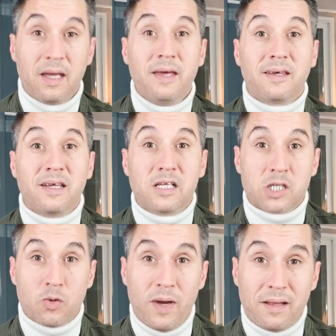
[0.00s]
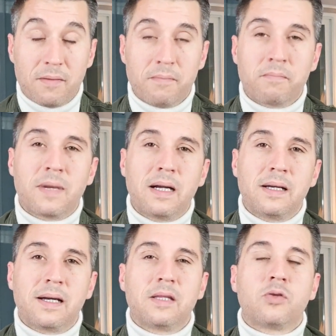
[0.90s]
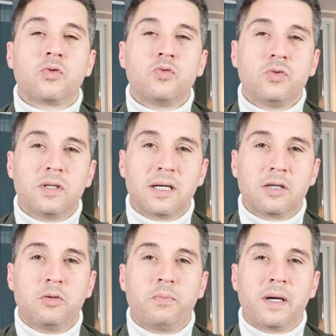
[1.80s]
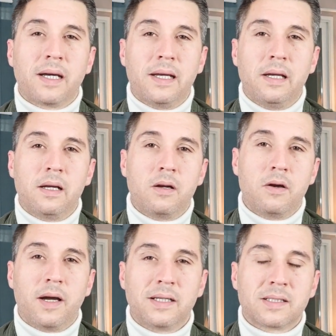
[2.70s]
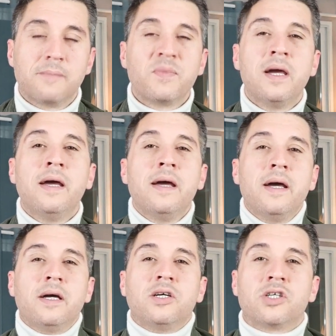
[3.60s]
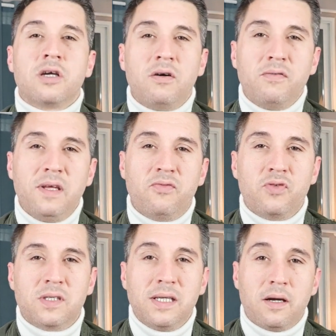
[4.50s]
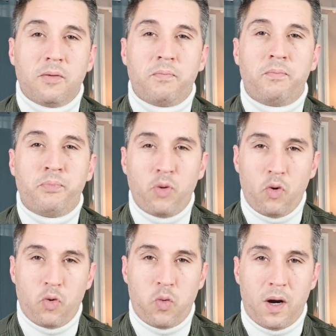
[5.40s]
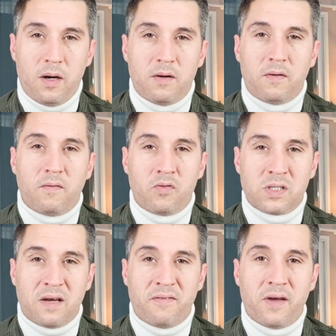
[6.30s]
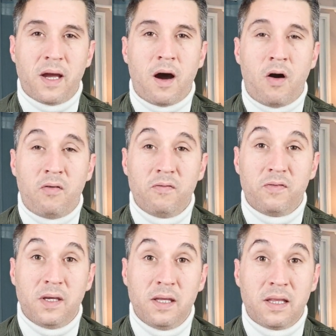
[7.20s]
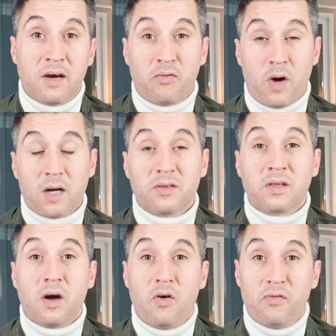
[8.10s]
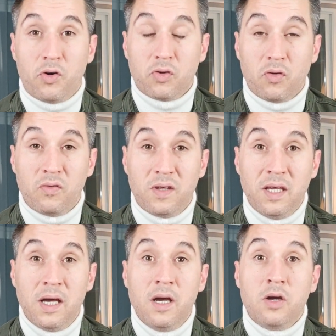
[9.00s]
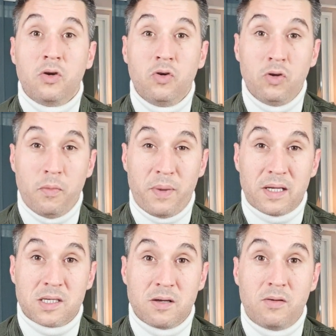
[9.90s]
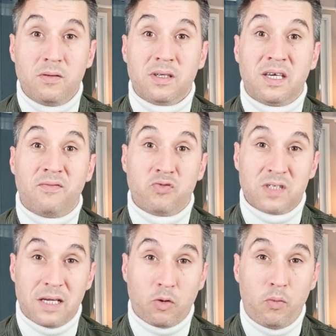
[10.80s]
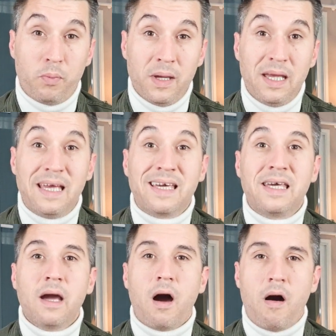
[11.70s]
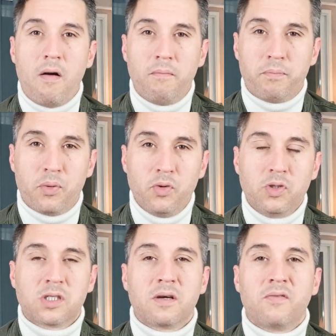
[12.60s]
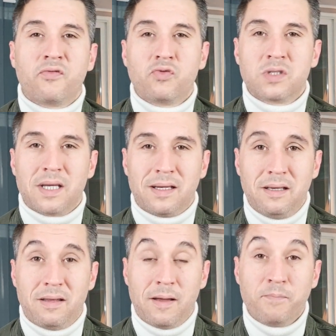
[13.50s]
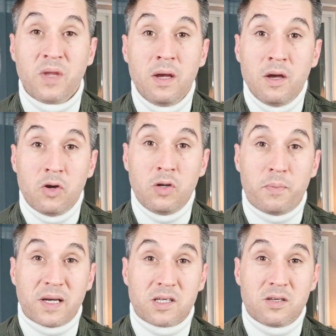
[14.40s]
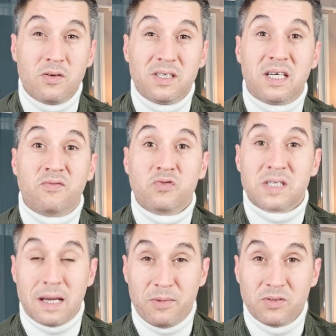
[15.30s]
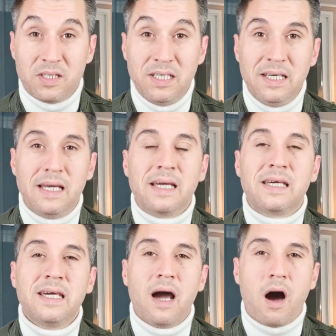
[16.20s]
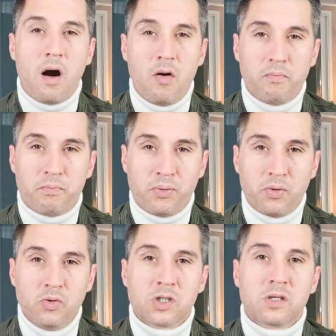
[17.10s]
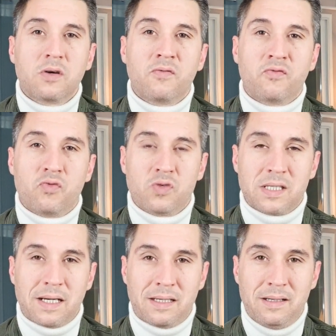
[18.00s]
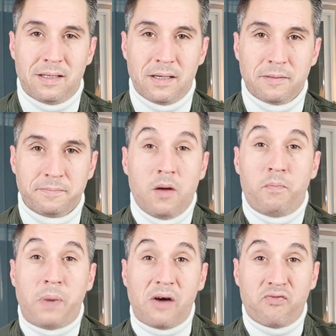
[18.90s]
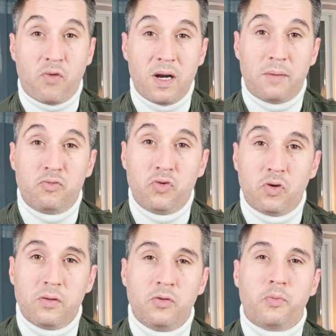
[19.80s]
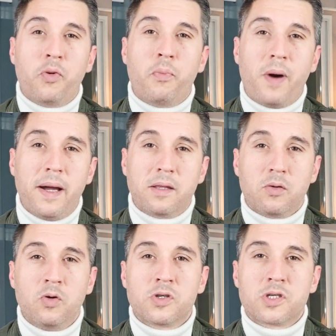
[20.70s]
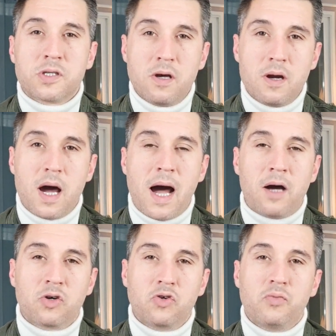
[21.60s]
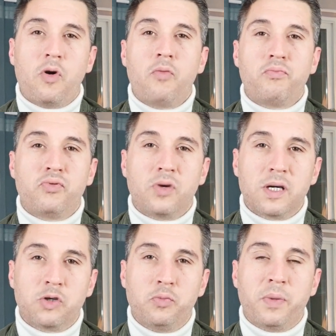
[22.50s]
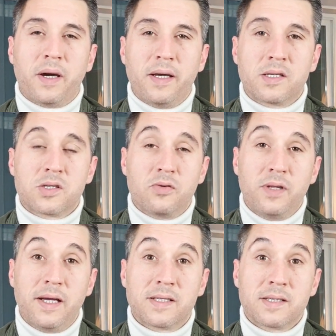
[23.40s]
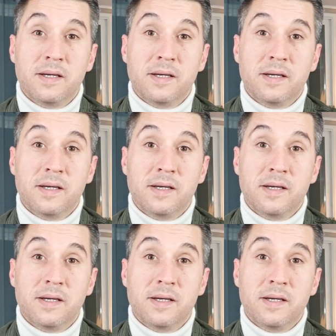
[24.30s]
et qu'ils souhaitent malgré tout récupérer leur ex. J'ai envie de vous dire pourquoi vous avez envie d'avoir dans votre vie une personne qui vous a trompé et qui en plus vous a quitté. Une personne qui vous a menti et qui en plus vous a quitté. Parfois l'amour ne peut pas être le seul argument pour récupérer son ex.